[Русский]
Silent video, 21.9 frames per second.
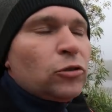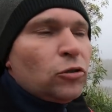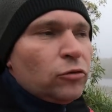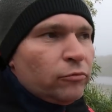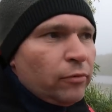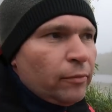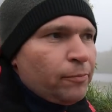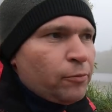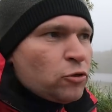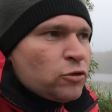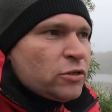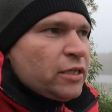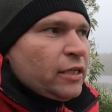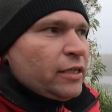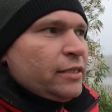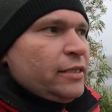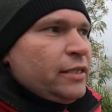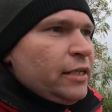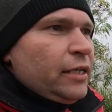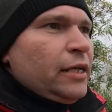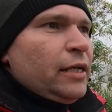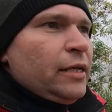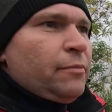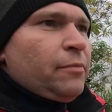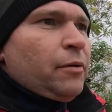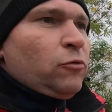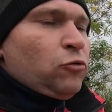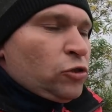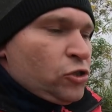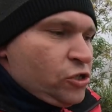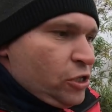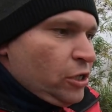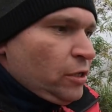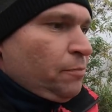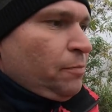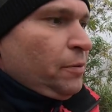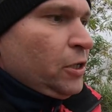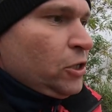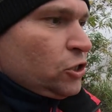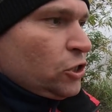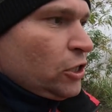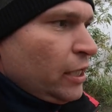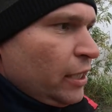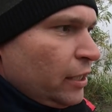А потом вопрос, а где рыба? Вот человек
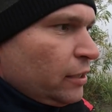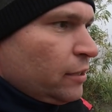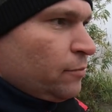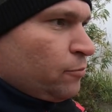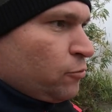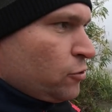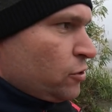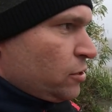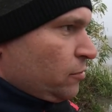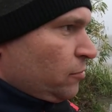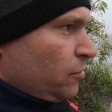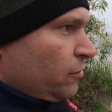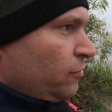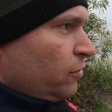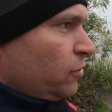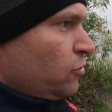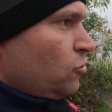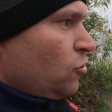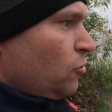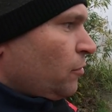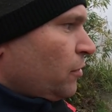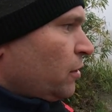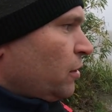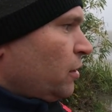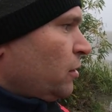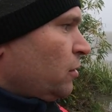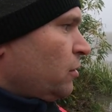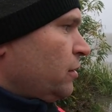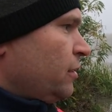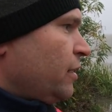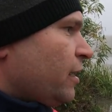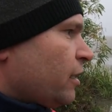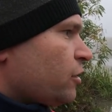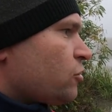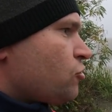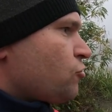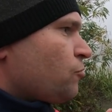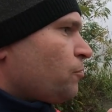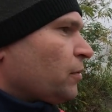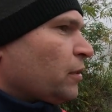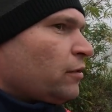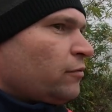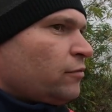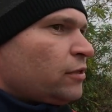приезжает, допустим, на водоем и говорит, я
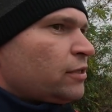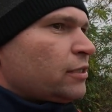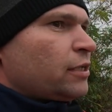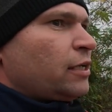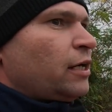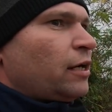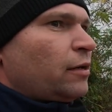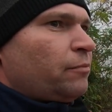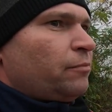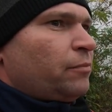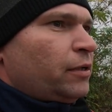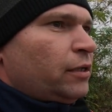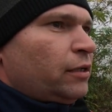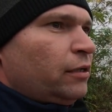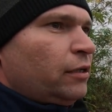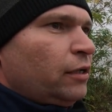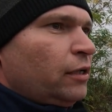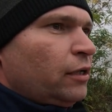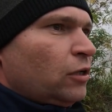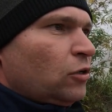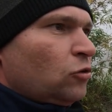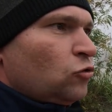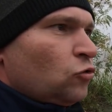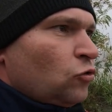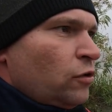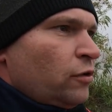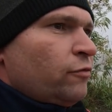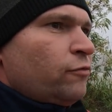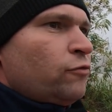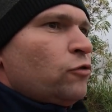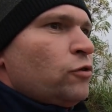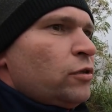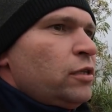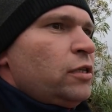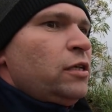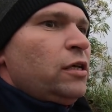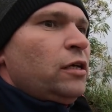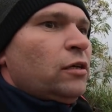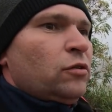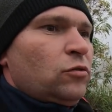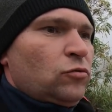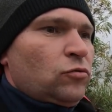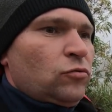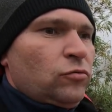хочу половить карпа, но его
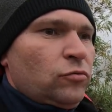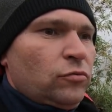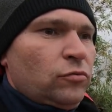нету.